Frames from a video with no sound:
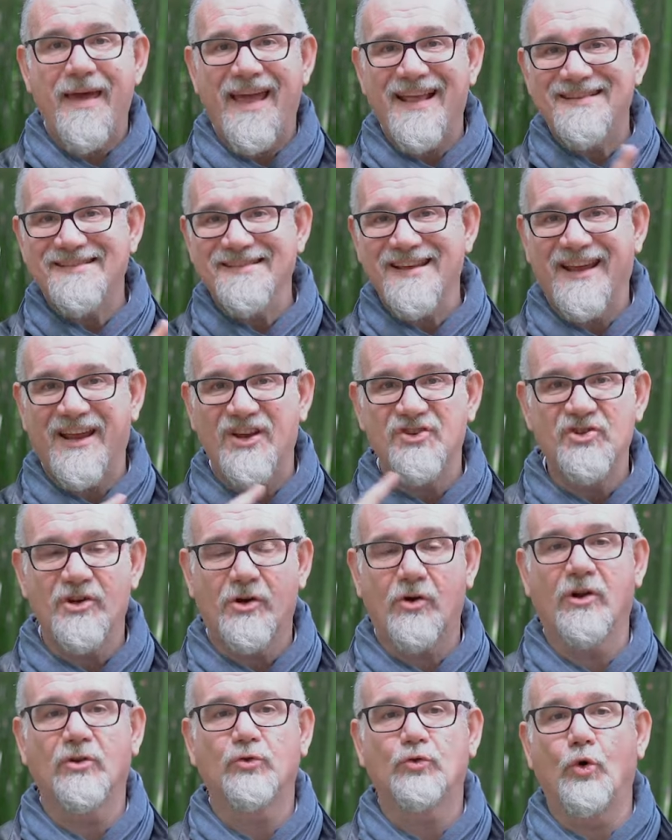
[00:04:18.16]
mezzi che
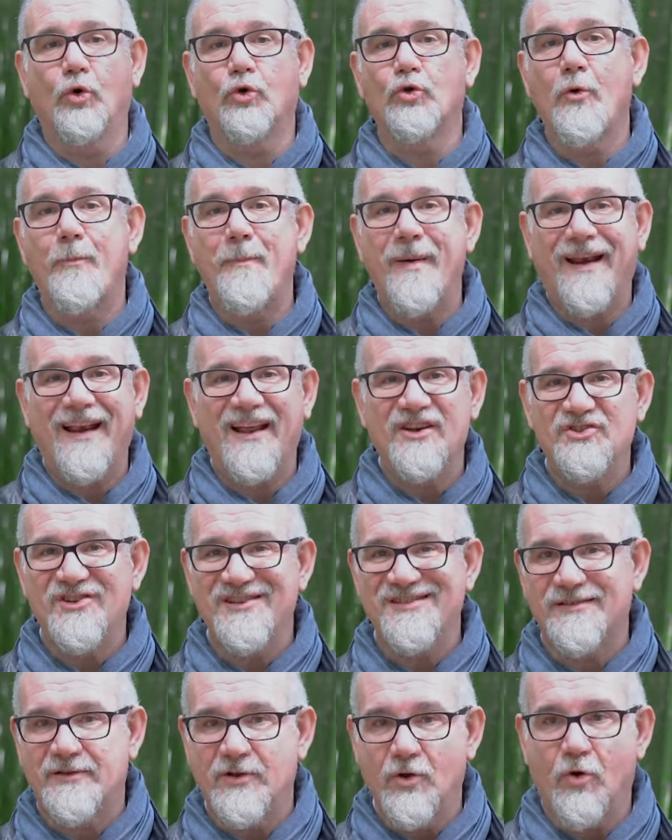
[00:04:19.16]
girano attorno per la
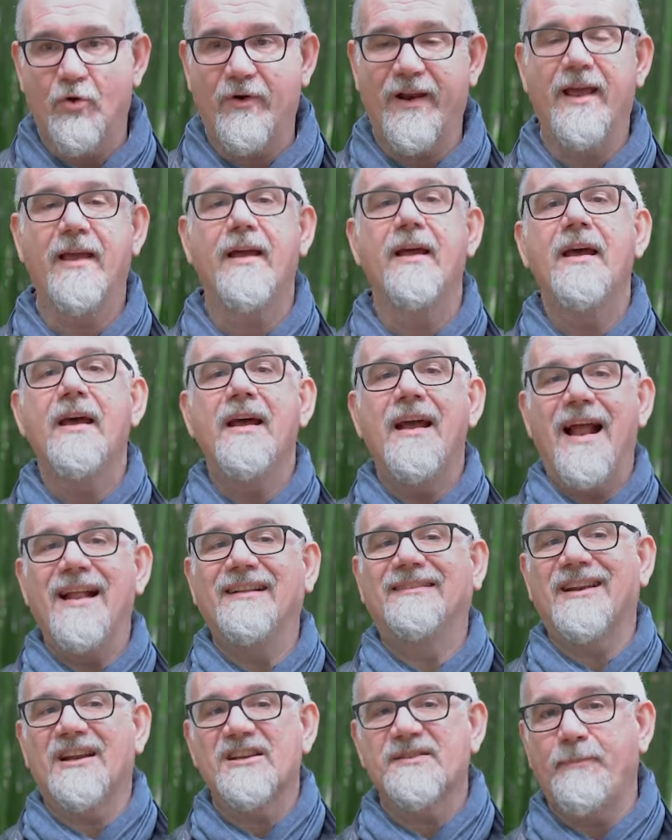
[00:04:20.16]
gestione e
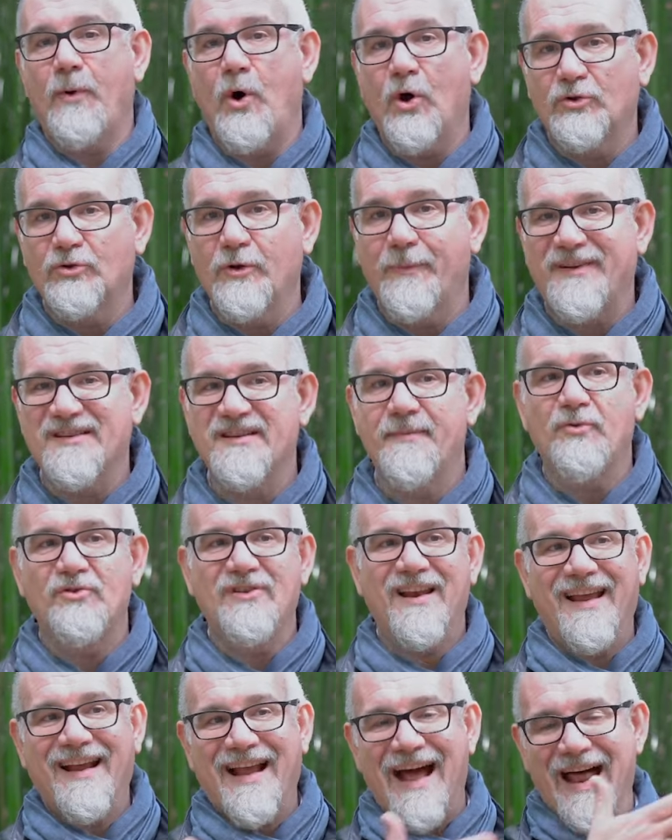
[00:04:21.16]
il trasporto per esempio
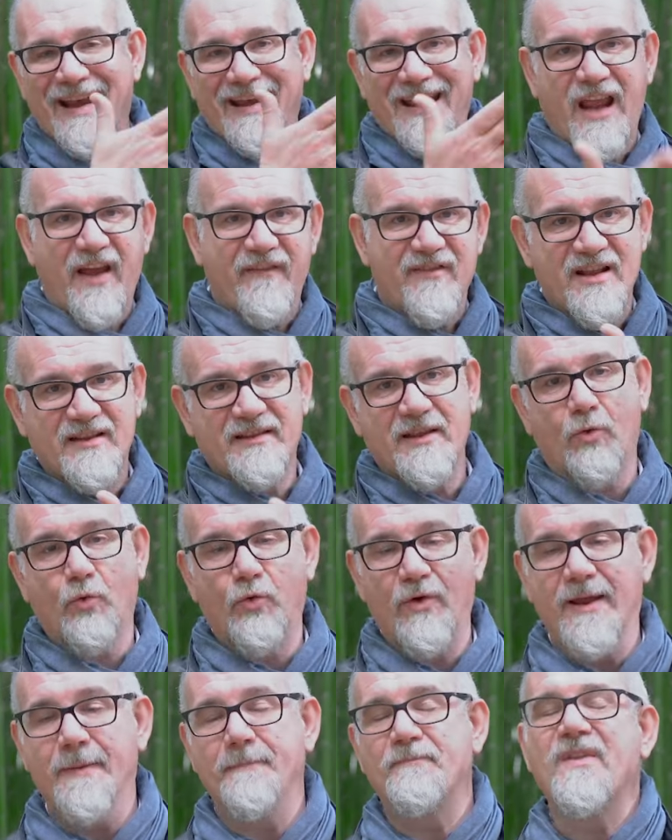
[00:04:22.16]
delle canne che vedete
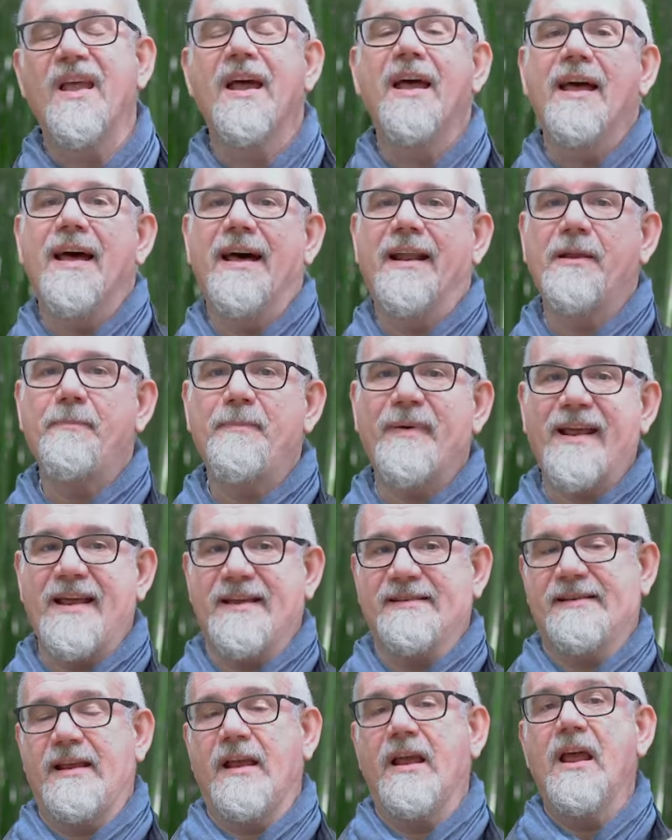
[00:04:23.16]
qui
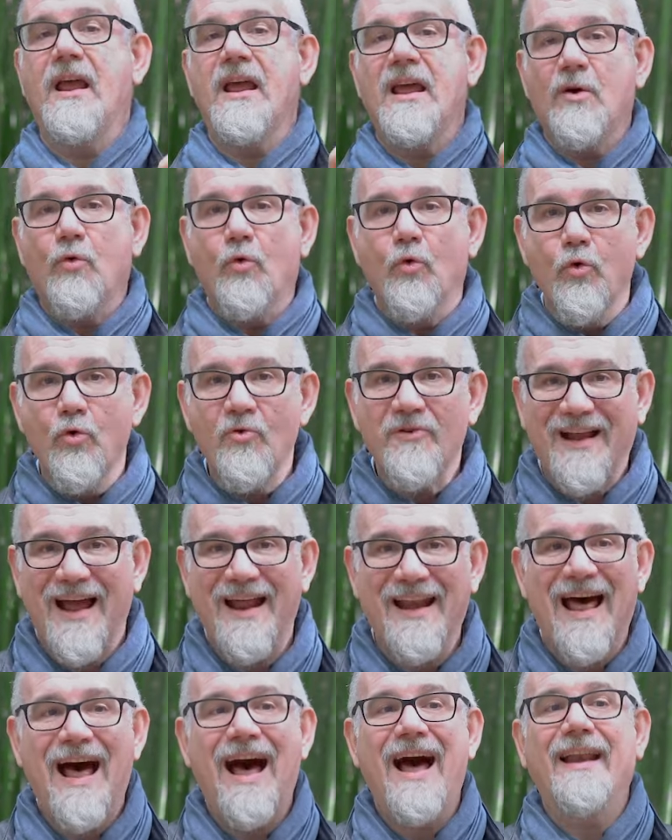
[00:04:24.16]
riprese, un
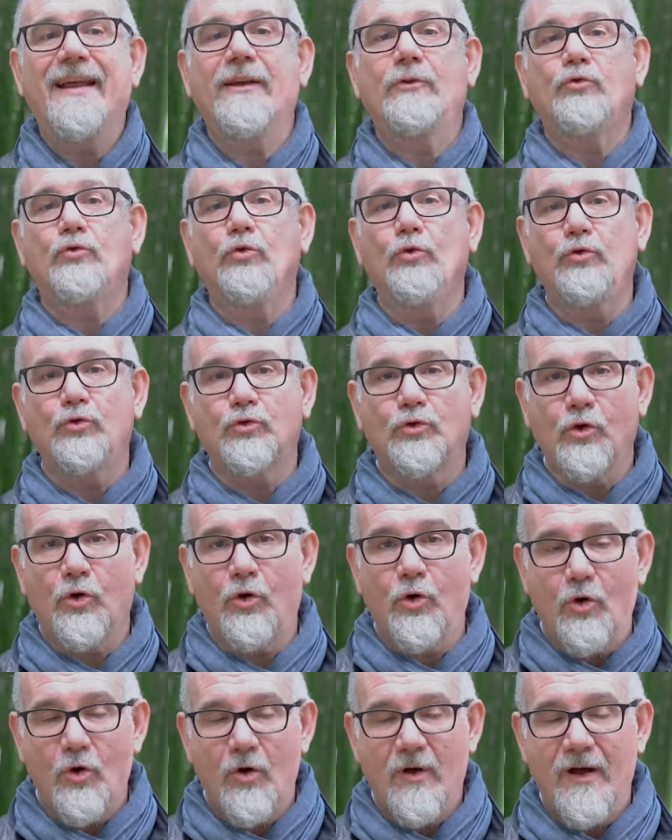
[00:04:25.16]
canale
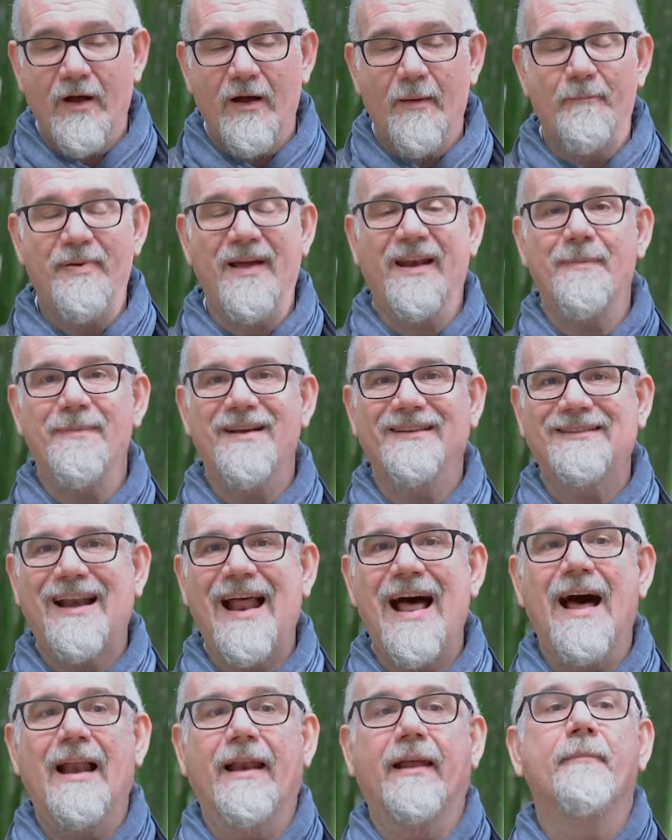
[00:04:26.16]
tutto
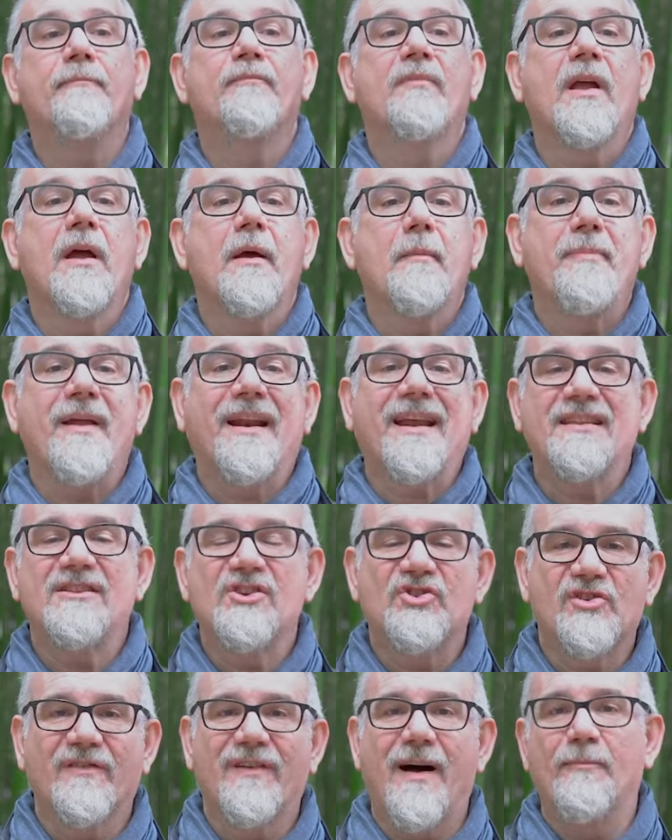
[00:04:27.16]
perimetrale. Perché
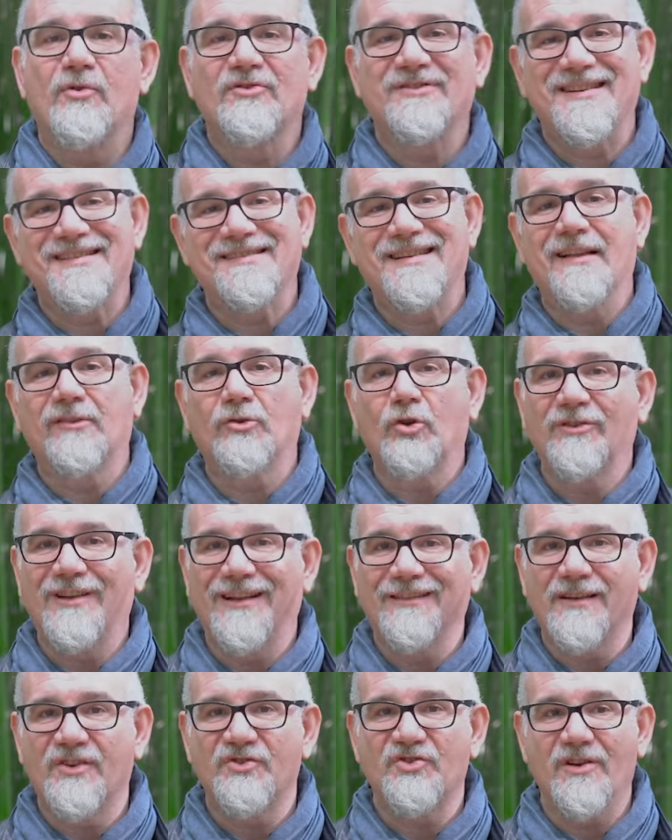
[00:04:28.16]
dicevamo
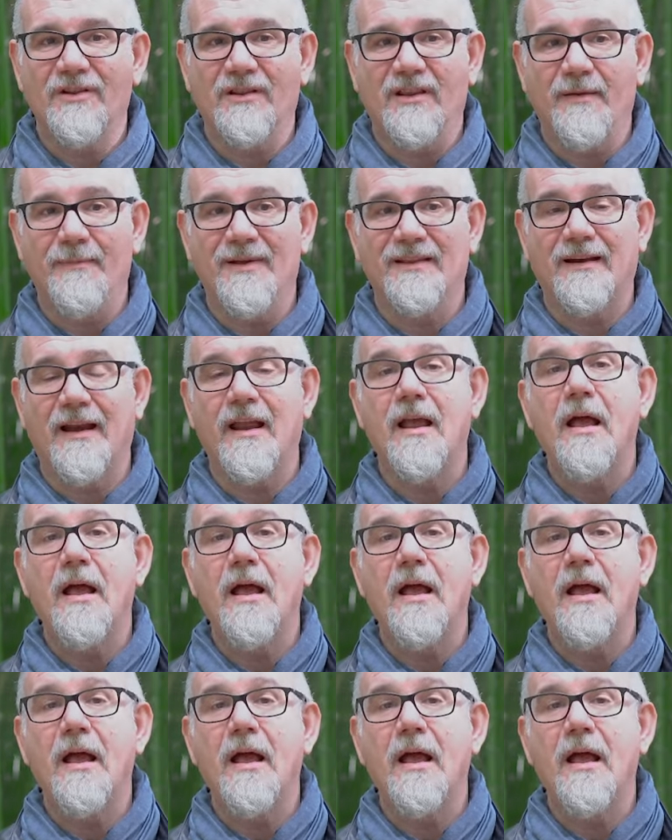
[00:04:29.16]
60-80 cm?